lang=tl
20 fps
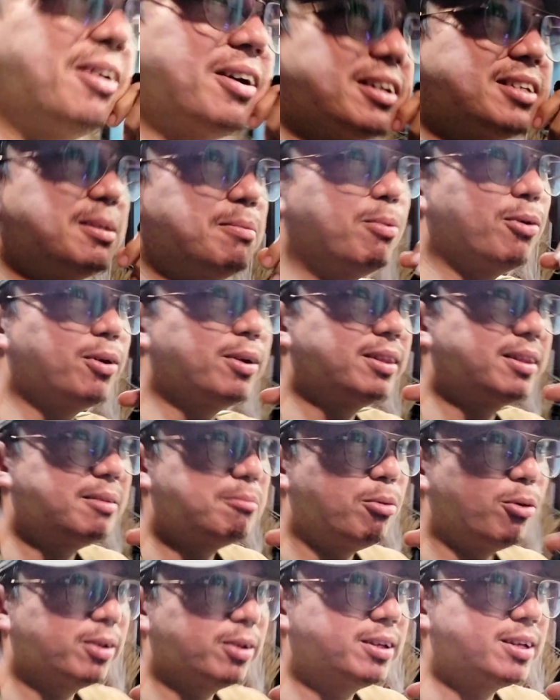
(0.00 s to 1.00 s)
Oo, kasi bukod,
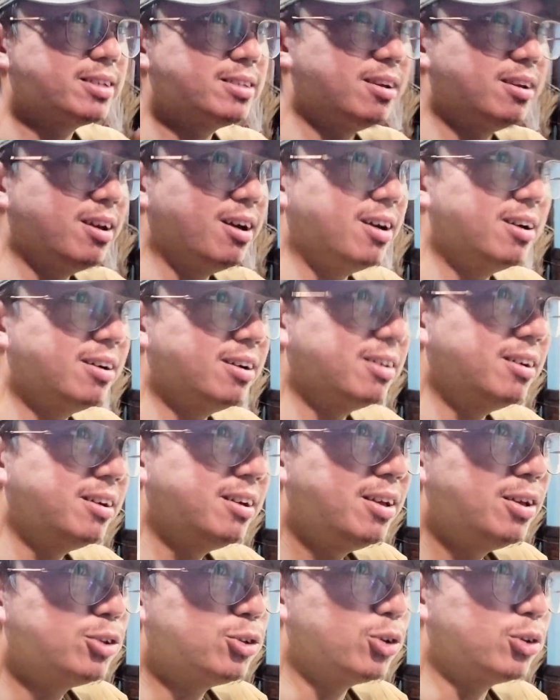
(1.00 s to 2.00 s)
bukod kasi ang
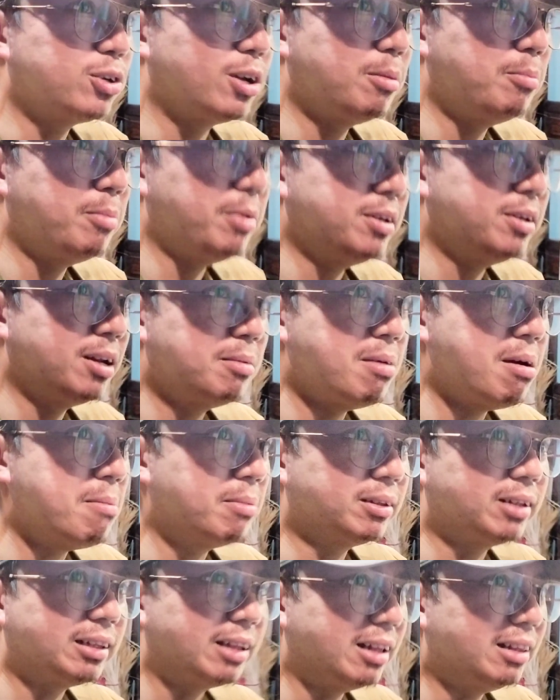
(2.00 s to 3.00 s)
social media ng mga
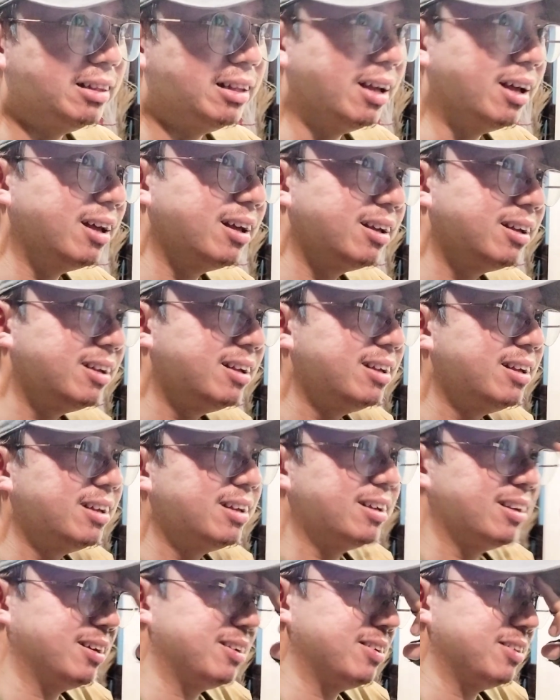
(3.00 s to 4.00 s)
matatanda.
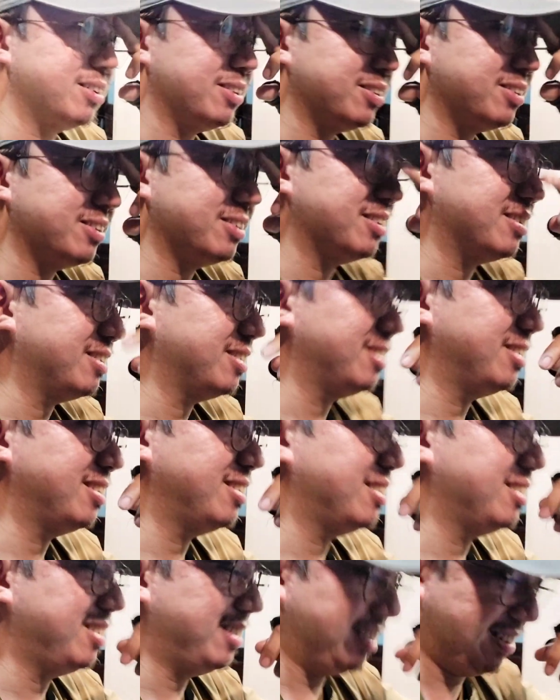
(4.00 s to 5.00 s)
Aba, sabi ko sa iyo eh,